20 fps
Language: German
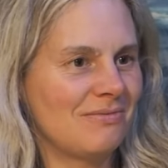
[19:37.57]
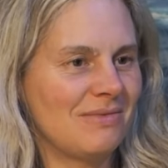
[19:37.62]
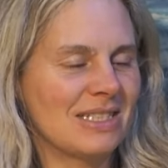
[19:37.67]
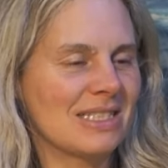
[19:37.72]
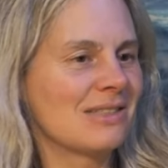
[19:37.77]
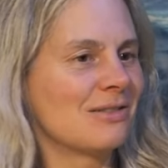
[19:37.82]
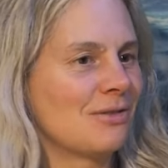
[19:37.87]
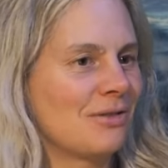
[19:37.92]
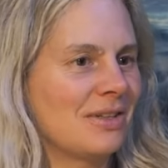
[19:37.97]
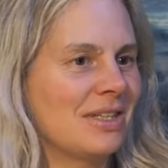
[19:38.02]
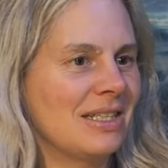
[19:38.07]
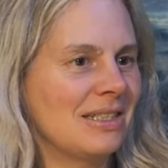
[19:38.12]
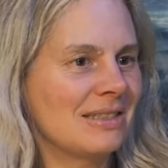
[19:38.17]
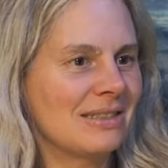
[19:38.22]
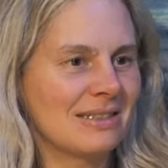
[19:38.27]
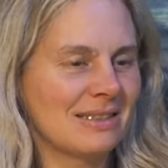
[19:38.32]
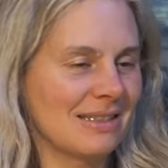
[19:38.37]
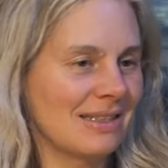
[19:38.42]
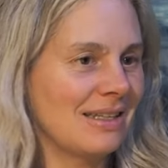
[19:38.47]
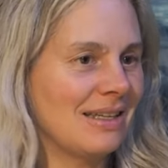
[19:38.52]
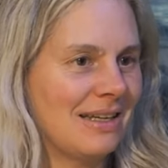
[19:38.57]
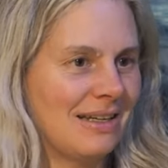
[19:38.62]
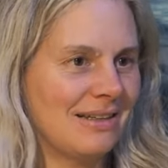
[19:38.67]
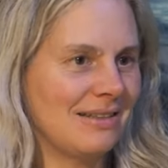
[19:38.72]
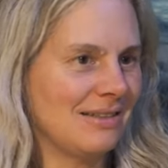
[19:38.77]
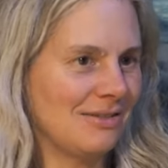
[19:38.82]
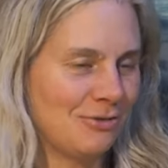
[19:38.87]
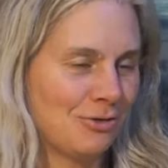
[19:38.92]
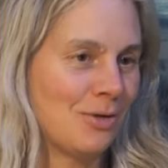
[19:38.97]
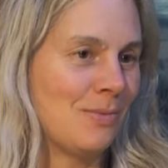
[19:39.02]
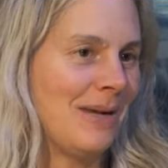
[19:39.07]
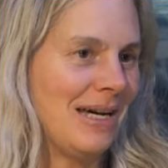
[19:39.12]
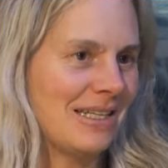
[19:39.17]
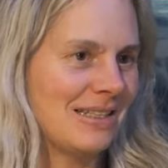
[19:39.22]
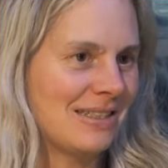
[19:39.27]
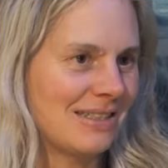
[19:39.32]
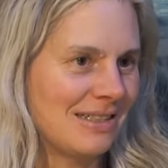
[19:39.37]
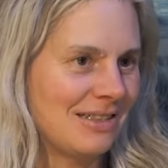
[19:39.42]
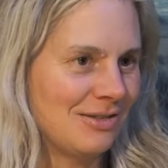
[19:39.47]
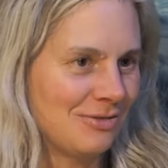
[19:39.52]
was Neues, für
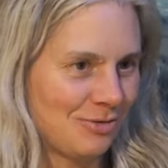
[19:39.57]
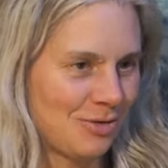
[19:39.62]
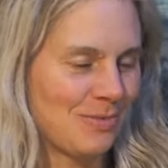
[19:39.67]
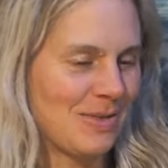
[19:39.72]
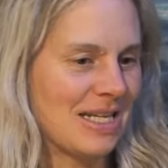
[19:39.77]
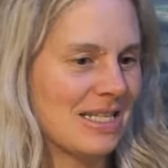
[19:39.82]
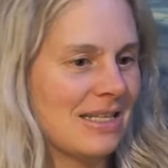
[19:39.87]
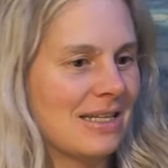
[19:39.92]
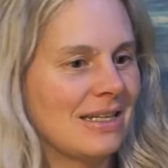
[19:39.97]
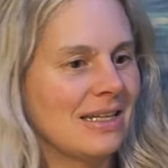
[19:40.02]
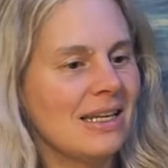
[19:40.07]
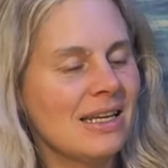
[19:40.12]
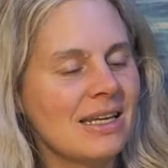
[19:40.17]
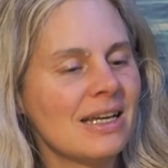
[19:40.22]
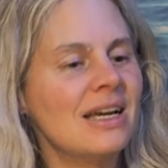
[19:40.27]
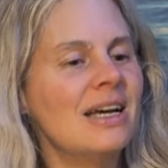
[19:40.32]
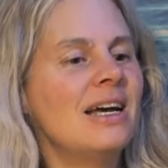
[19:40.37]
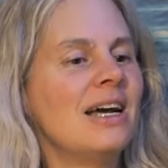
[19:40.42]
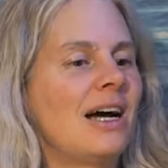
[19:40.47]
manche, für manche nicht.